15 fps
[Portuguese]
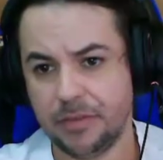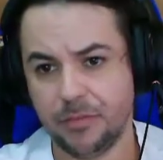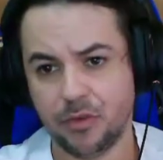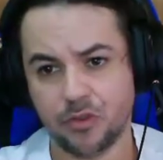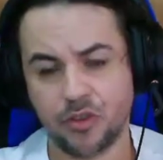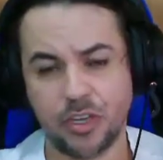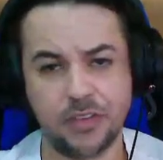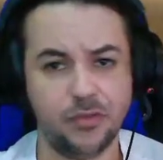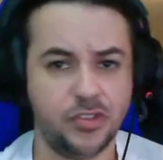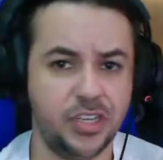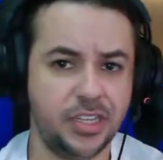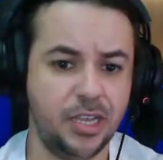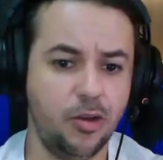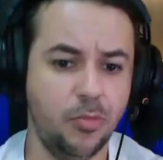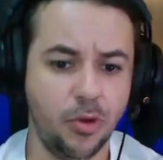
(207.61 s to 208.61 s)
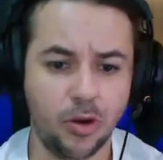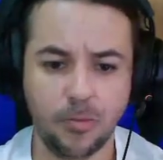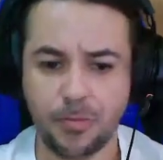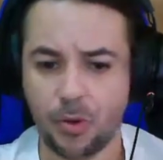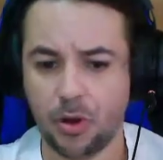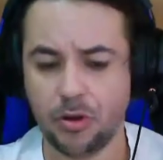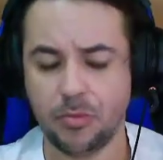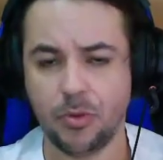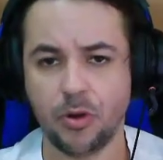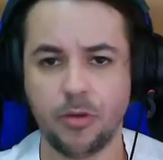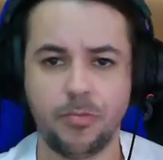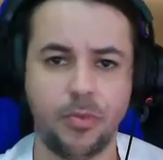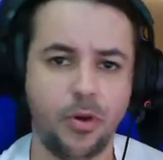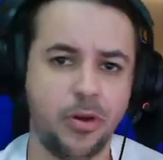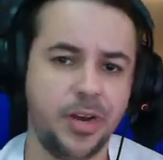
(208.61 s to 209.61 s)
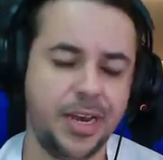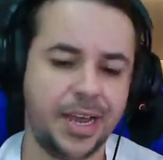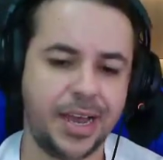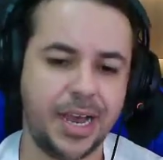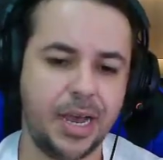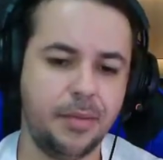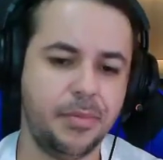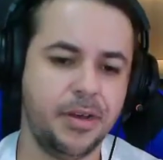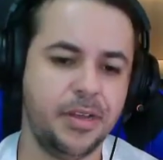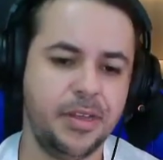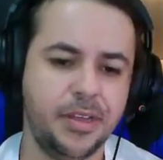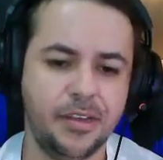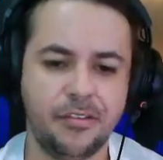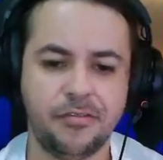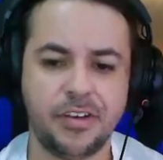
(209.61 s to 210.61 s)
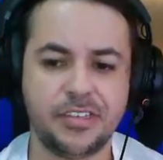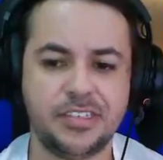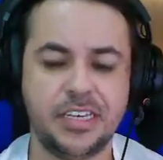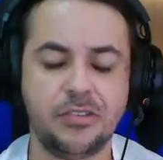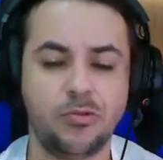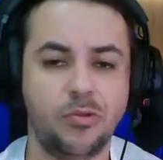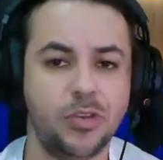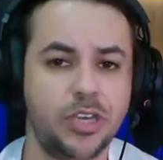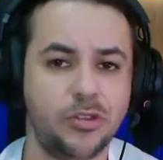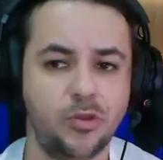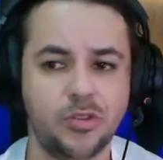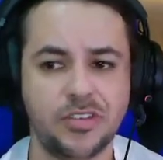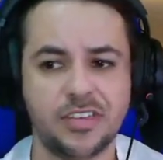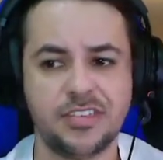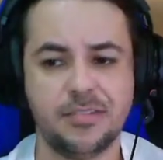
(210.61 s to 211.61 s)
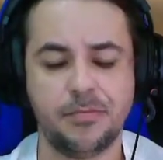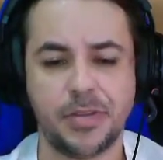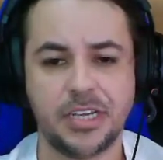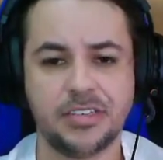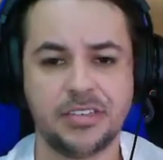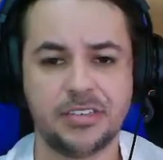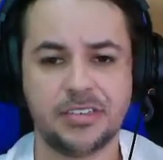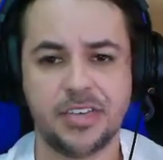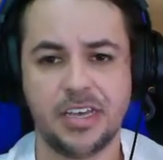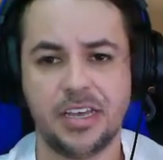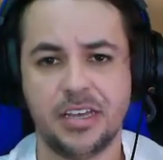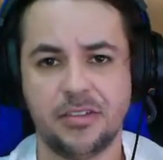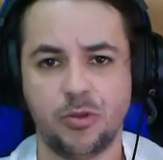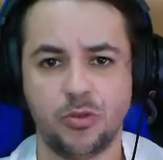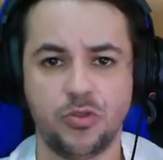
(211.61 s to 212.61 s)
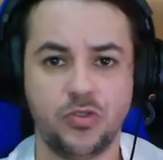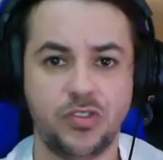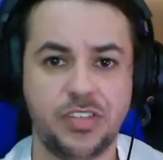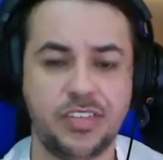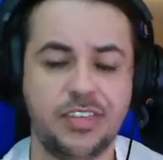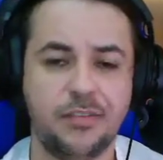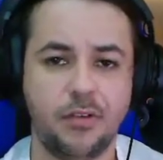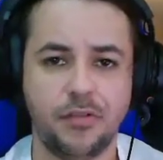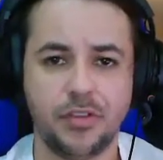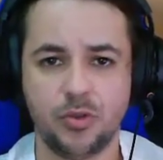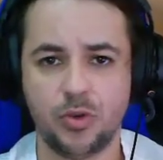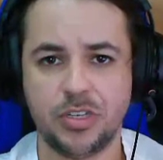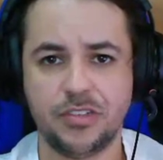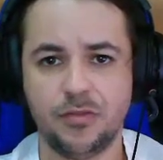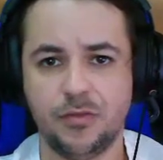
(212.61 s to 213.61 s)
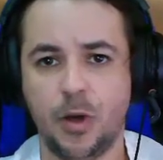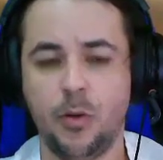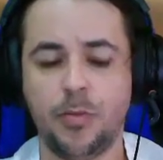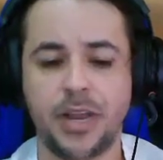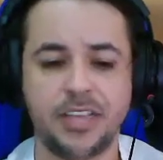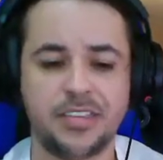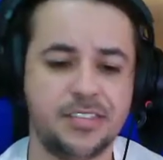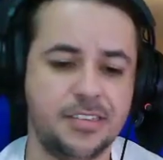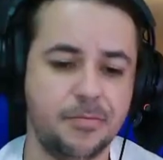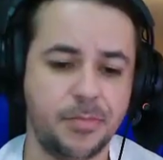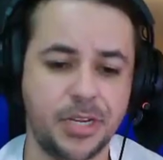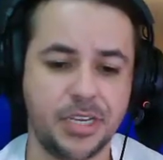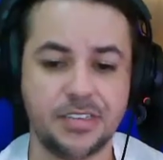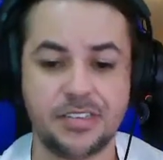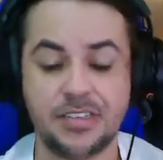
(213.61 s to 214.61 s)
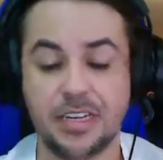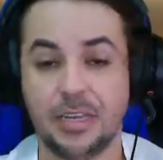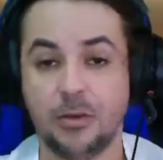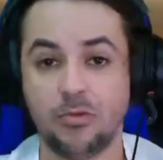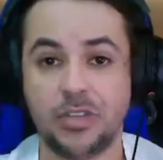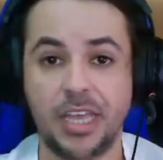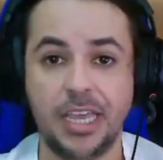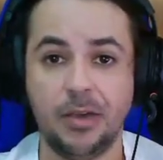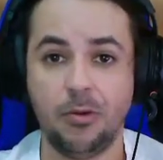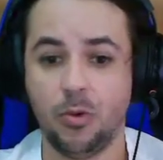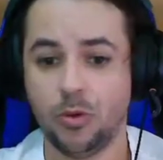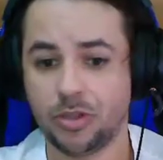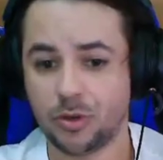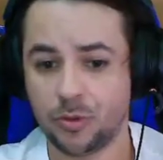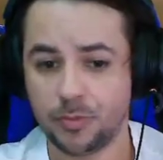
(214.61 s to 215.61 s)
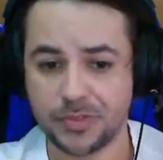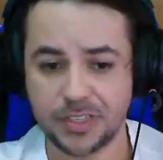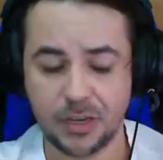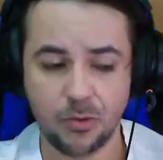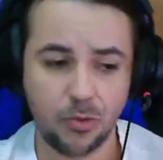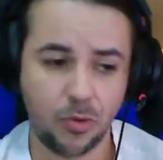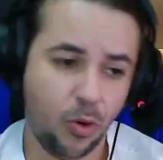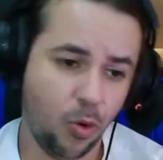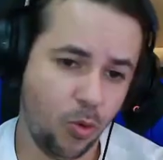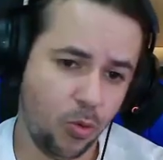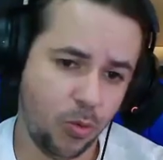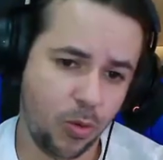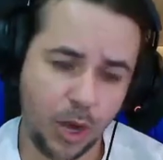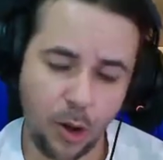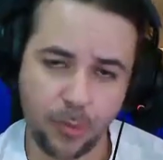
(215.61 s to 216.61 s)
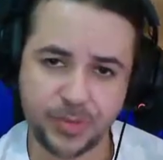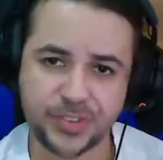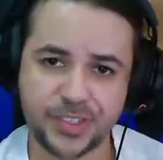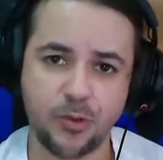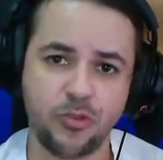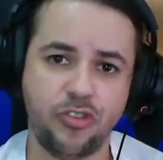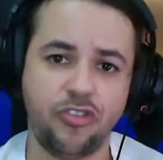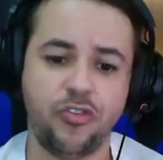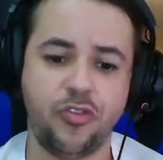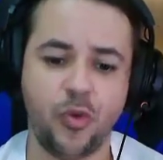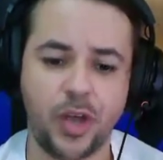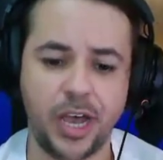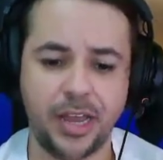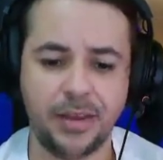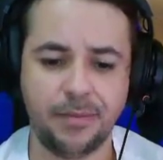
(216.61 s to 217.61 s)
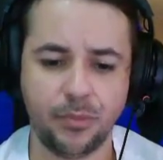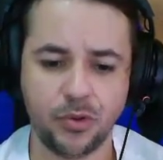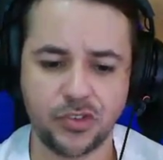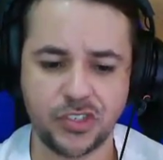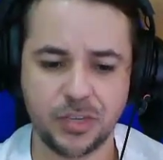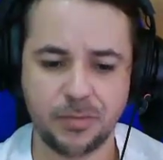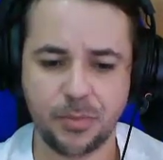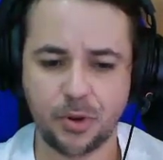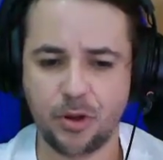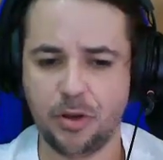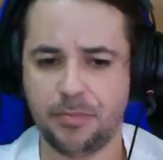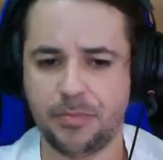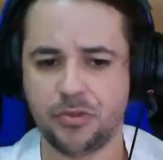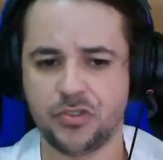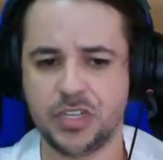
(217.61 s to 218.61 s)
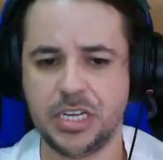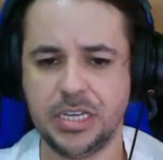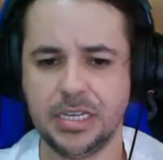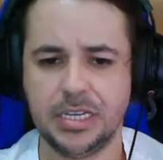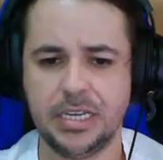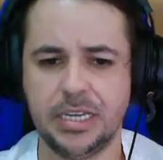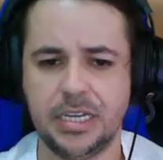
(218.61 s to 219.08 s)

E só que você tem um monopólio, o monopólio ele acaba fazendo com que todas as empresas Todos os desenvolvedores vão para essas empresas e não têm outra opção ou a opção de divulgarem por si próprios, né?